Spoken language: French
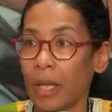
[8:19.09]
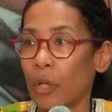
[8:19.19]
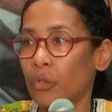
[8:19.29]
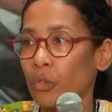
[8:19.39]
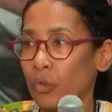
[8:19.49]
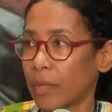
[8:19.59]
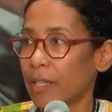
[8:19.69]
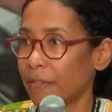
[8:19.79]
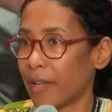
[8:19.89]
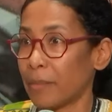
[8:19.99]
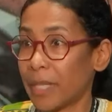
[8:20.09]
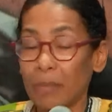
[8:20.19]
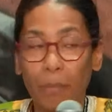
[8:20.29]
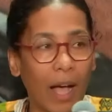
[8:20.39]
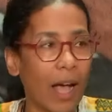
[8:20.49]
Ce sont des femmes qui
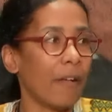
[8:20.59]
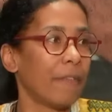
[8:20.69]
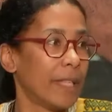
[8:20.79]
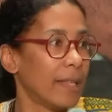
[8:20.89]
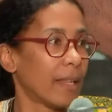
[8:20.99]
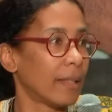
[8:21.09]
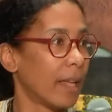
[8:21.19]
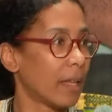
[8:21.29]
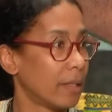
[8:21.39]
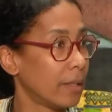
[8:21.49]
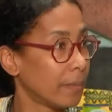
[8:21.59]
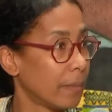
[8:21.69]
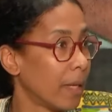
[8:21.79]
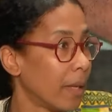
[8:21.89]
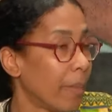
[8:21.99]
bravent des interdits,
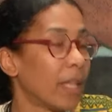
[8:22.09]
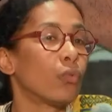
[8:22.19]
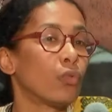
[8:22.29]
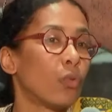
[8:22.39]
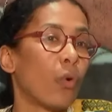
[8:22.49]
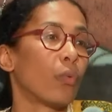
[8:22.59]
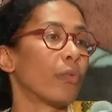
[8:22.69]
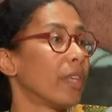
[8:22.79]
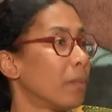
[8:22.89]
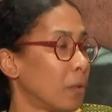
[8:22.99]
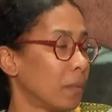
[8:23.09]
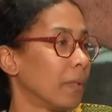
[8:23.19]
pas toujours consciemment.